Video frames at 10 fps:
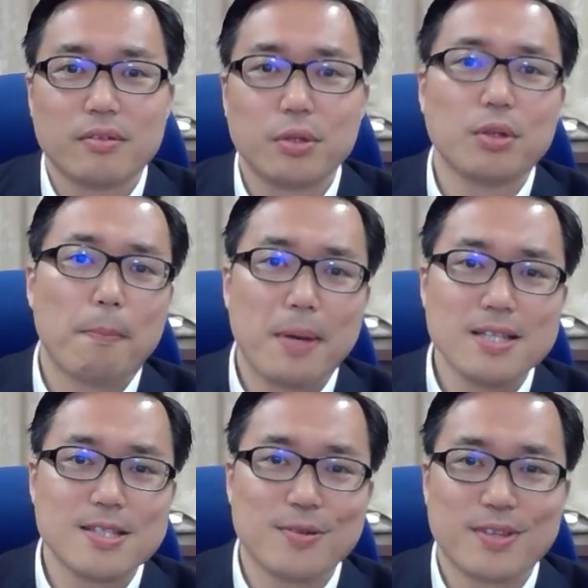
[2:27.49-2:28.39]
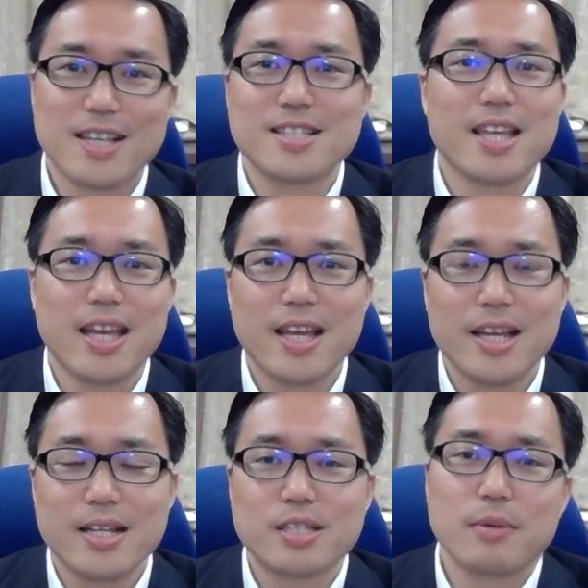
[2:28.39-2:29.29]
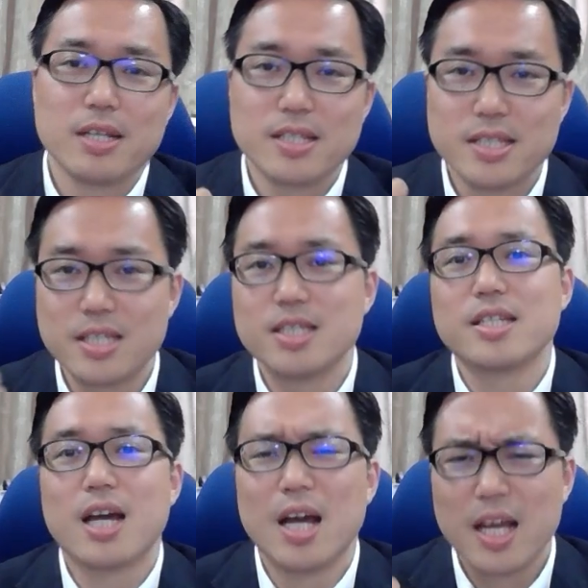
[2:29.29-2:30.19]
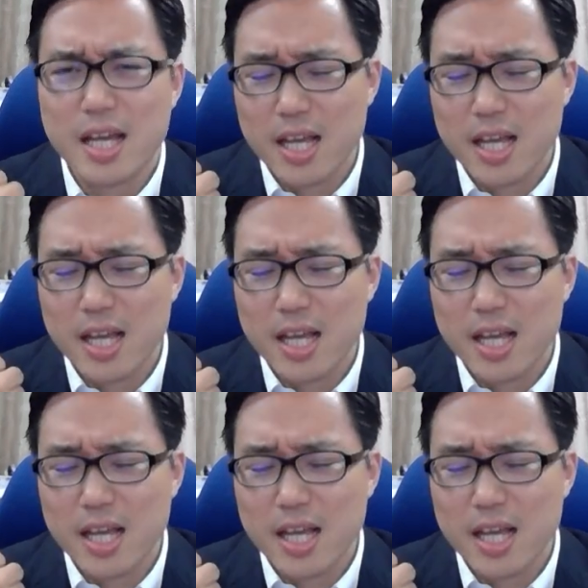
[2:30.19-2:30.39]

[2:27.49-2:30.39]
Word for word: というのはパスの出して、つまり指示や